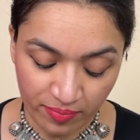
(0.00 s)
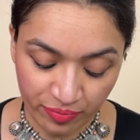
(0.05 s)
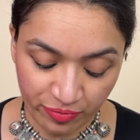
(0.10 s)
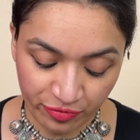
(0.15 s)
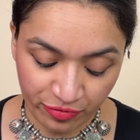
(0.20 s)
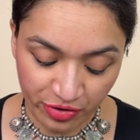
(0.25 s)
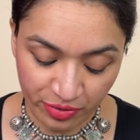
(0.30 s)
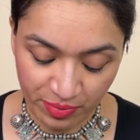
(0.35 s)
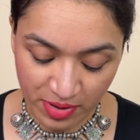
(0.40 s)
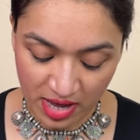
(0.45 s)

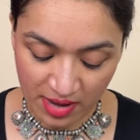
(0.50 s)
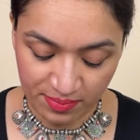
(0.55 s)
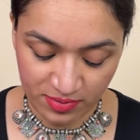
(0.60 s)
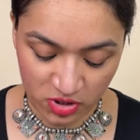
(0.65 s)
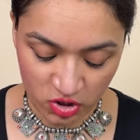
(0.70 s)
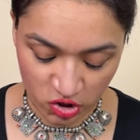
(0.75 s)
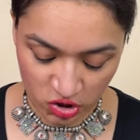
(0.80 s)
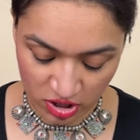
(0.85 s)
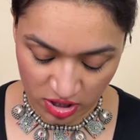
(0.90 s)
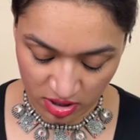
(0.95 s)
फिर मैं आपसे
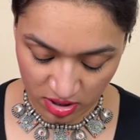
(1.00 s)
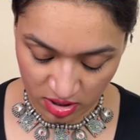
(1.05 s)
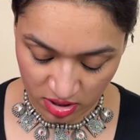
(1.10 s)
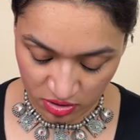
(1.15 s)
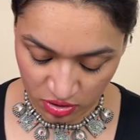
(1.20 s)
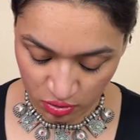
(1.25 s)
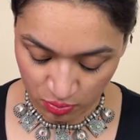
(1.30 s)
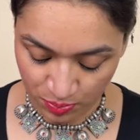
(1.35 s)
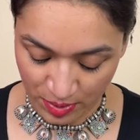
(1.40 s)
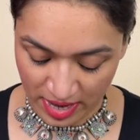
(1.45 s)
शेयर
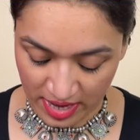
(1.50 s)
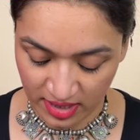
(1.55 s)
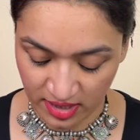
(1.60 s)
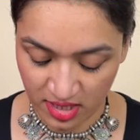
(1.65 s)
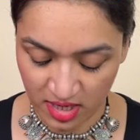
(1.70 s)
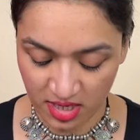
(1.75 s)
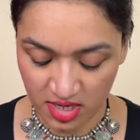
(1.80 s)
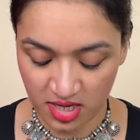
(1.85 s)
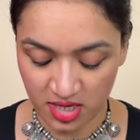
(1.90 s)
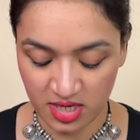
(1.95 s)
करती हूँ पहन
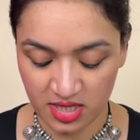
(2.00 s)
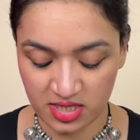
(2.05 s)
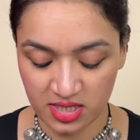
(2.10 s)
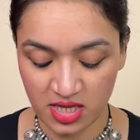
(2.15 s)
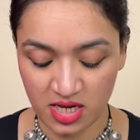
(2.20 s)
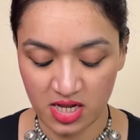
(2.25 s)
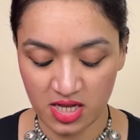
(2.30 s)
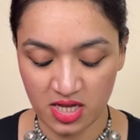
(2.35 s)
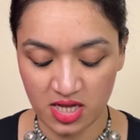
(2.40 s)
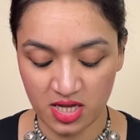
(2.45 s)
के किस
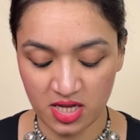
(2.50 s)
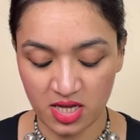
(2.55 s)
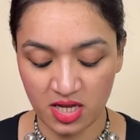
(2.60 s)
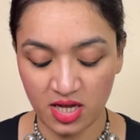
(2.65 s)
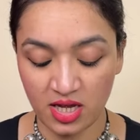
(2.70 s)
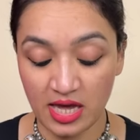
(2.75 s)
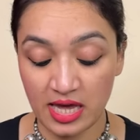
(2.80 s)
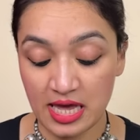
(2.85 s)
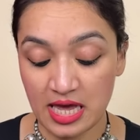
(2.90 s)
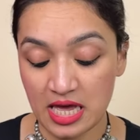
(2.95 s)
तरीके
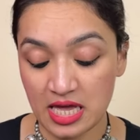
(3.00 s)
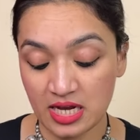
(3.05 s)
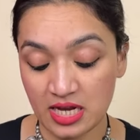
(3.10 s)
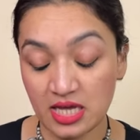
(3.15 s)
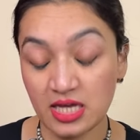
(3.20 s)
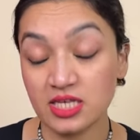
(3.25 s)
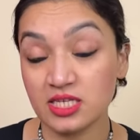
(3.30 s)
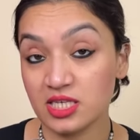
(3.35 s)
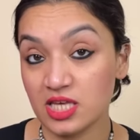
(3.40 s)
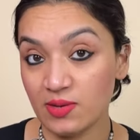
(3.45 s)
की एयर
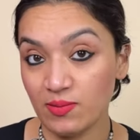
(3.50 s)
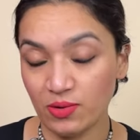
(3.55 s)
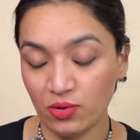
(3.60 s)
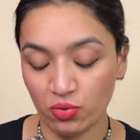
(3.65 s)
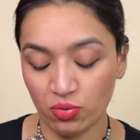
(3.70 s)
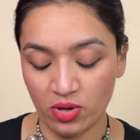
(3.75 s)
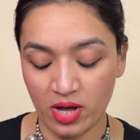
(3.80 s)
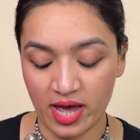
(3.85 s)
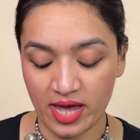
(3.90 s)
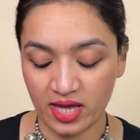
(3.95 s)
की भी
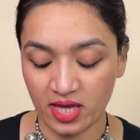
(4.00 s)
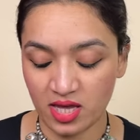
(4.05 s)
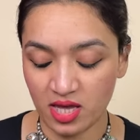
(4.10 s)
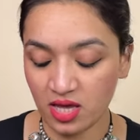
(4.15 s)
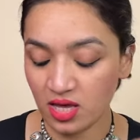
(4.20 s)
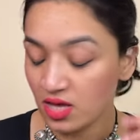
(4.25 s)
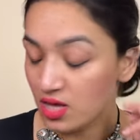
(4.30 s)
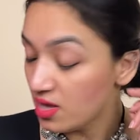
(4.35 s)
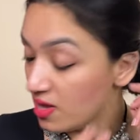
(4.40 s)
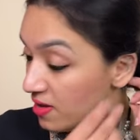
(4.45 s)
लुक आएगी
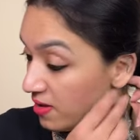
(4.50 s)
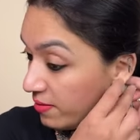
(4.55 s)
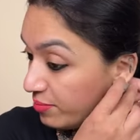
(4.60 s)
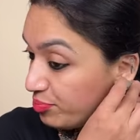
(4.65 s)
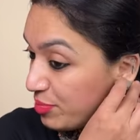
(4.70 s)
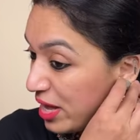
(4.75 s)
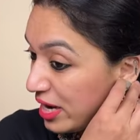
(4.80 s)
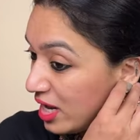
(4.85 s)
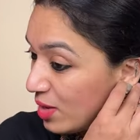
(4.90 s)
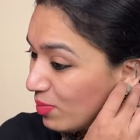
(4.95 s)

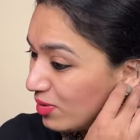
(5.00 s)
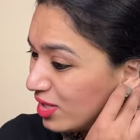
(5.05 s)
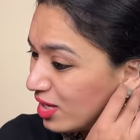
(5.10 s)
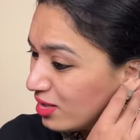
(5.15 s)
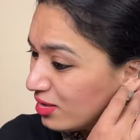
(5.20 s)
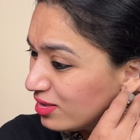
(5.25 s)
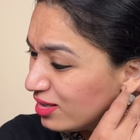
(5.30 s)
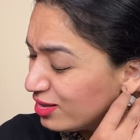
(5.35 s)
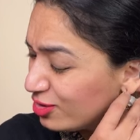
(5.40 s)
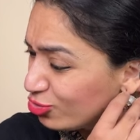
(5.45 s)
मैंने अभी
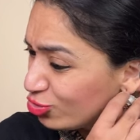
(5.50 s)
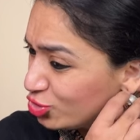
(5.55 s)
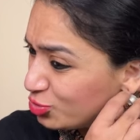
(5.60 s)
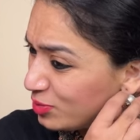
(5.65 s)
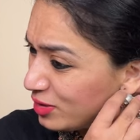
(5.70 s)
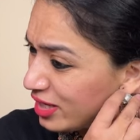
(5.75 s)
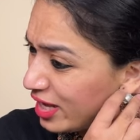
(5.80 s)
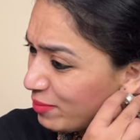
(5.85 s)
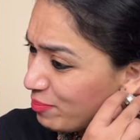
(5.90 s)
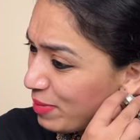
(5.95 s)
तक कुछ
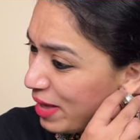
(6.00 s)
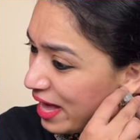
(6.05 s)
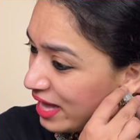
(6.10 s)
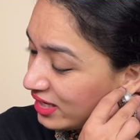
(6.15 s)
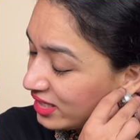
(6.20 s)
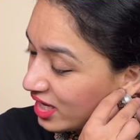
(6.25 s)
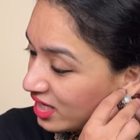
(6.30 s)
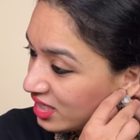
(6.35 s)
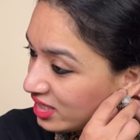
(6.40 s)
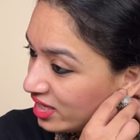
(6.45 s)
भी ना पहन
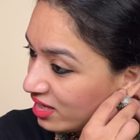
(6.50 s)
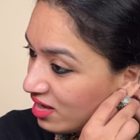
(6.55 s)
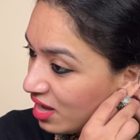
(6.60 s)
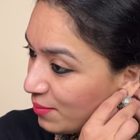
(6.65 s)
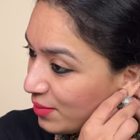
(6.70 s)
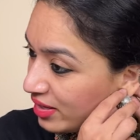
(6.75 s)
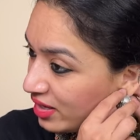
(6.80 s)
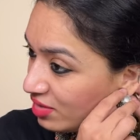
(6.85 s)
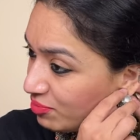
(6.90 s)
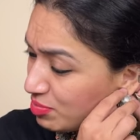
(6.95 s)
के नहीं देखा
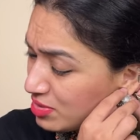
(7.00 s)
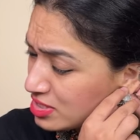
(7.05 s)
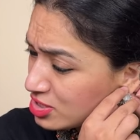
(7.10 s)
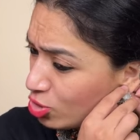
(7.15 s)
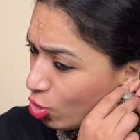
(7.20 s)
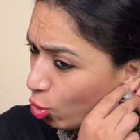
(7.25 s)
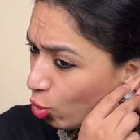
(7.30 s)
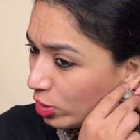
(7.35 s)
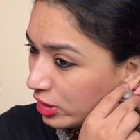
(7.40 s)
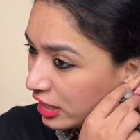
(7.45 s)
मैंने बस
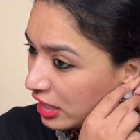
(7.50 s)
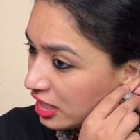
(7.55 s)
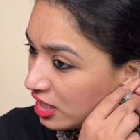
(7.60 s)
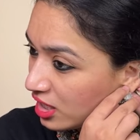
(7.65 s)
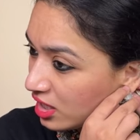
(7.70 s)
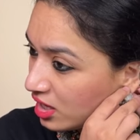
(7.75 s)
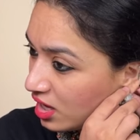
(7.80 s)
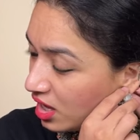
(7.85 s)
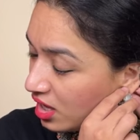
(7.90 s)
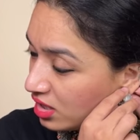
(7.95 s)
खोल के
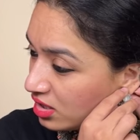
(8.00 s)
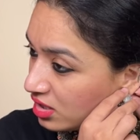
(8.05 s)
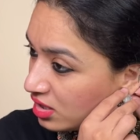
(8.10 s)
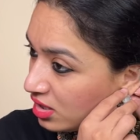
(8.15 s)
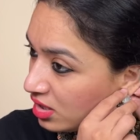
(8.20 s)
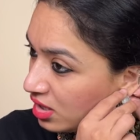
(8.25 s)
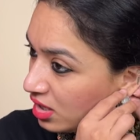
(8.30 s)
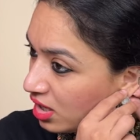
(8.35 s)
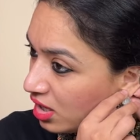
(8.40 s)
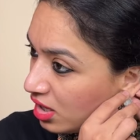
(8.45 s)
रखा
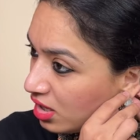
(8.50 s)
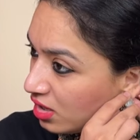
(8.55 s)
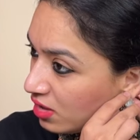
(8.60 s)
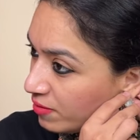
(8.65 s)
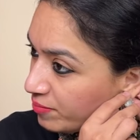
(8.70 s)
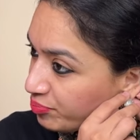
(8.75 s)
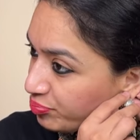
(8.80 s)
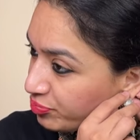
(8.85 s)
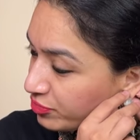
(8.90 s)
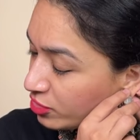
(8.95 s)

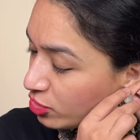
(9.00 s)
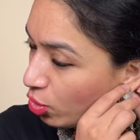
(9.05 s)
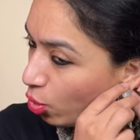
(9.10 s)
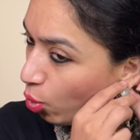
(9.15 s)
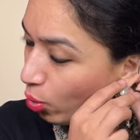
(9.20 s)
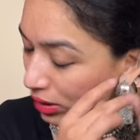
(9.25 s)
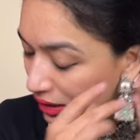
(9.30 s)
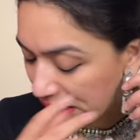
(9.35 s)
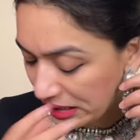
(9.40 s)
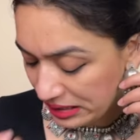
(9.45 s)

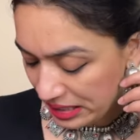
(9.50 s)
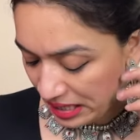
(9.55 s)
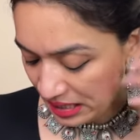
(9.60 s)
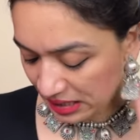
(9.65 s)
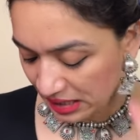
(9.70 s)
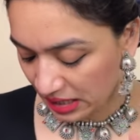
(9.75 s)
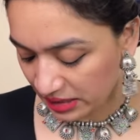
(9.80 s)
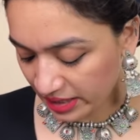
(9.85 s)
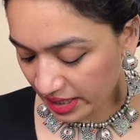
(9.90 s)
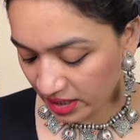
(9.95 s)
खोल के देख
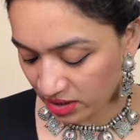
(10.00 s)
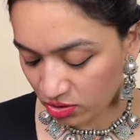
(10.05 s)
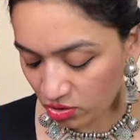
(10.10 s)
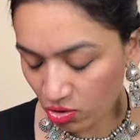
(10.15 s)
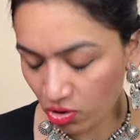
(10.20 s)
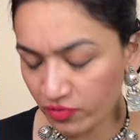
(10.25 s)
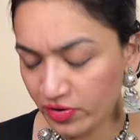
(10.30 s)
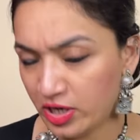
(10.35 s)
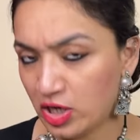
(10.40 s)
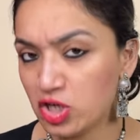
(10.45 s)
लिया था इनको
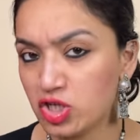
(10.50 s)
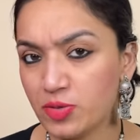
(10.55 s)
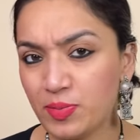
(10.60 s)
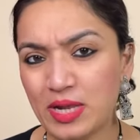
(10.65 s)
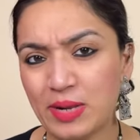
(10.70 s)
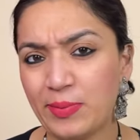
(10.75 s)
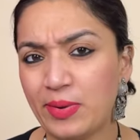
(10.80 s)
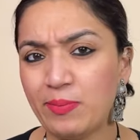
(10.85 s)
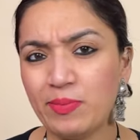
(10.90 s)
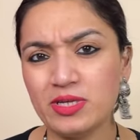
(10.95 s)
और वीडियो से
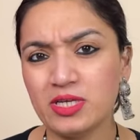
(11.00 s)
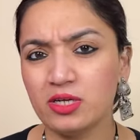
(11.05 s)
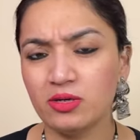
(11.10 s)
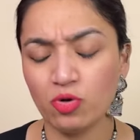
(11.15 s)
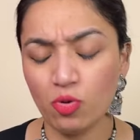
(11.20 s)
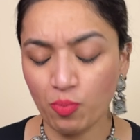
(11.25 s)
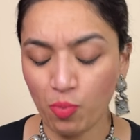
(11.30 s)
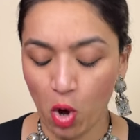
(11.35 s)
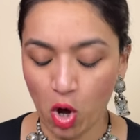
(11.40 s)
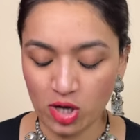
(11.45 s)
पहले मैंने बस
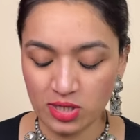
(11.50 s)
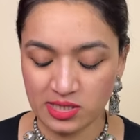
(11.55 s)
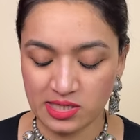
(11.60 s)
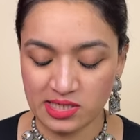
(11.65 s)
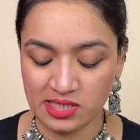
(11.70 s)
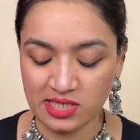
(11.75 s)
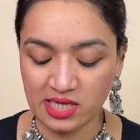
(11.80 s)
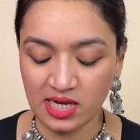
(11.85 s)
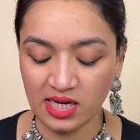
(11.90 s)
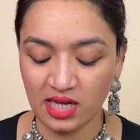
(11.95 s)
इनको
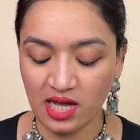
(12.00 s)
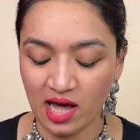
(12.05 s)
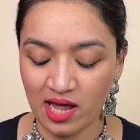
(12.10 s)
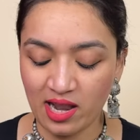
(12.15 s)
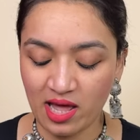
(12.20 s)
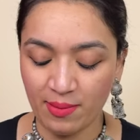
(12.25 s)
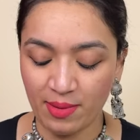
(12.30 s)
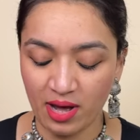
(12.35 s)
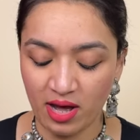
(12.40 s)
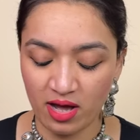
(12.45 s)
बॉक्सेस से निकाला
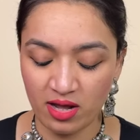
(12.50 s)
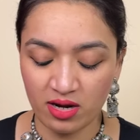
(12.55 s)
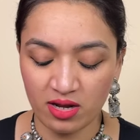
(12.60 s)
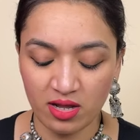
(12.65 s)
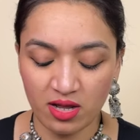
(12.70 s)
है बाहर